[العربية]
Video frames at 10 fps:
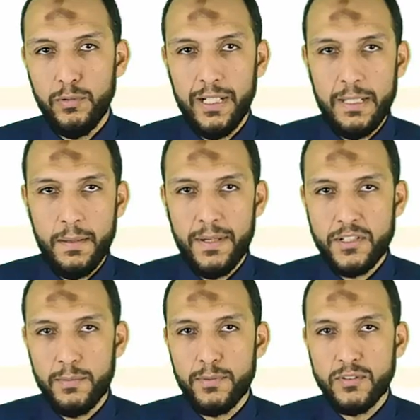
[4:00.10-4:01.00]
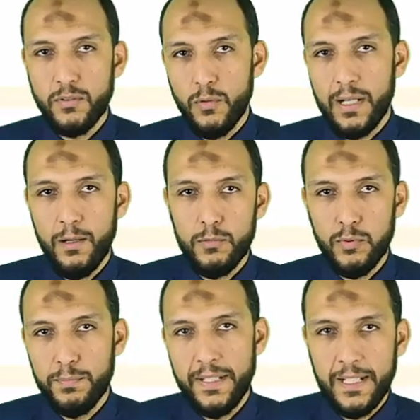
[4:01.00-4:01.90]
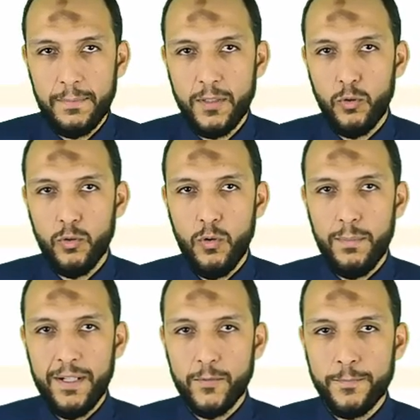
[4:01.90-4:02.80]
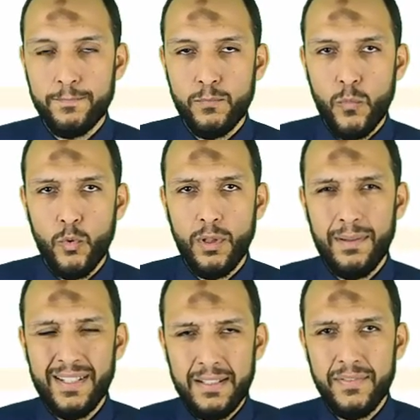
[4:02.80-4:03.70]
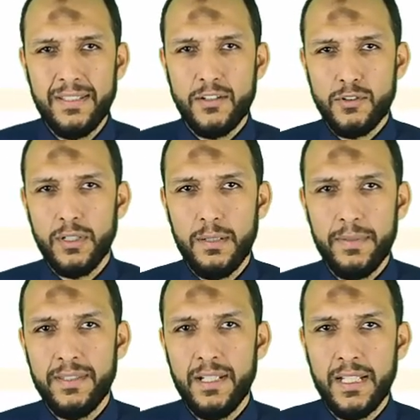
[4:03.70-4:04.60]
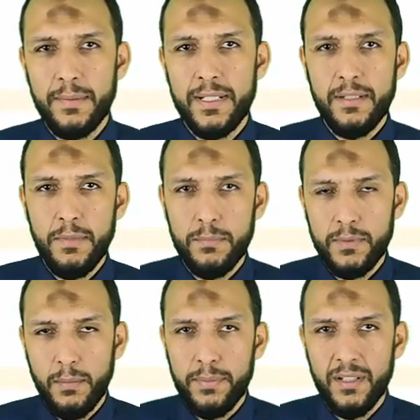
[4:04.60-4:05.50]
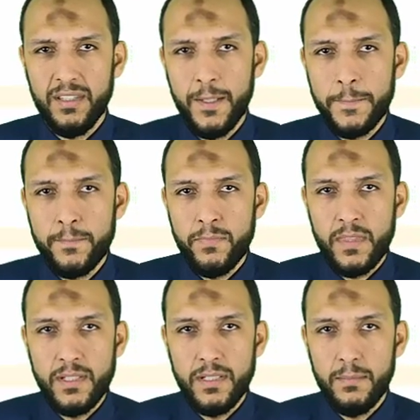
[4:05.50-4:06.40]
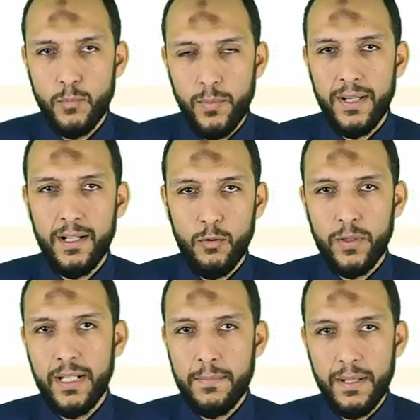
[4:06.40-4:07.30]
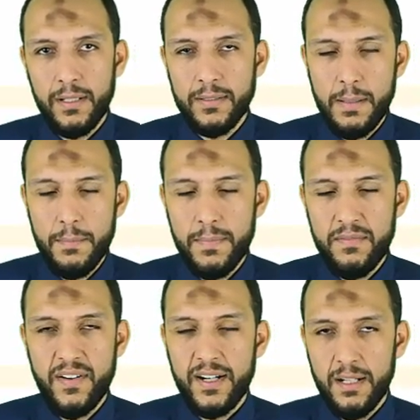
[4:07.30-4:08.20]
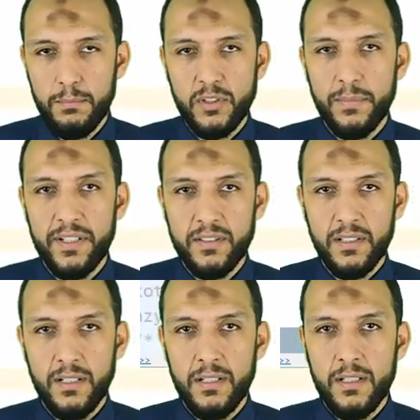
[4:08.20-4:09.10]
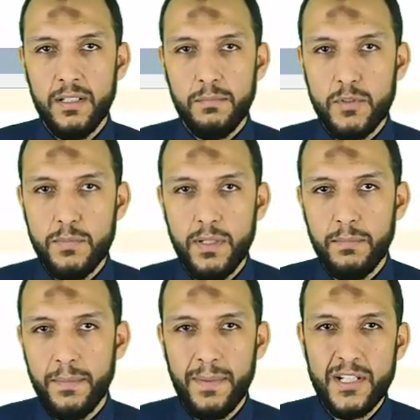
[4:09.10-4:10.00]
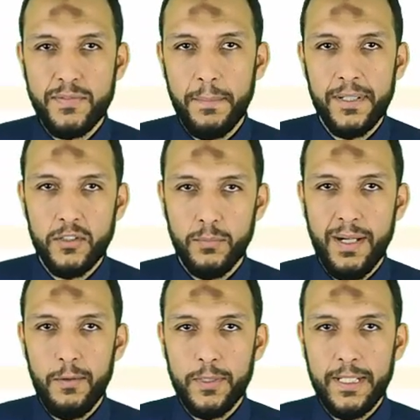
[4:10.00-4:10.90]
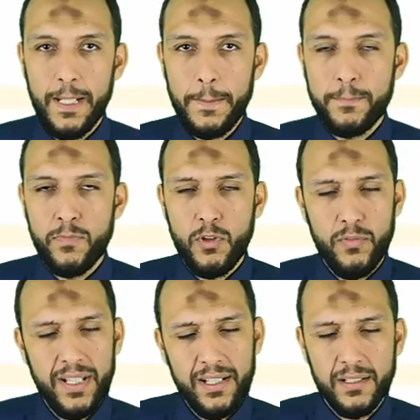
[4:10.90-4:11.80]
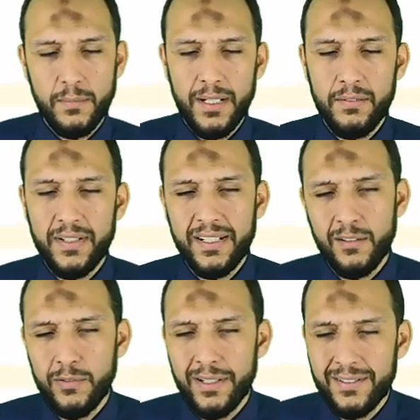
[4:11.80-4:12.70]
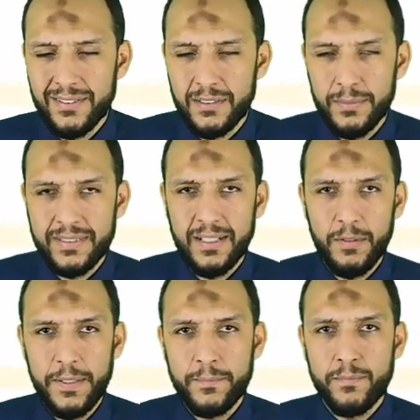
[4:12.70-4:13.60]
لوحديها ما يبقاش البروسيسنج والاوتبوت بالكلام ده كله جوه بعض طبعا ده هتفيدنا ان شاء الله لما نتنقل كمان نعمل تطبيقات موبايل آه، او كده يبقى دايما بنفرق بطبيعتنا مش ما بقاش في عمليات طباعه وكده يعني في الاخر طبعا في الاخر قلنا الريزلت بتساوي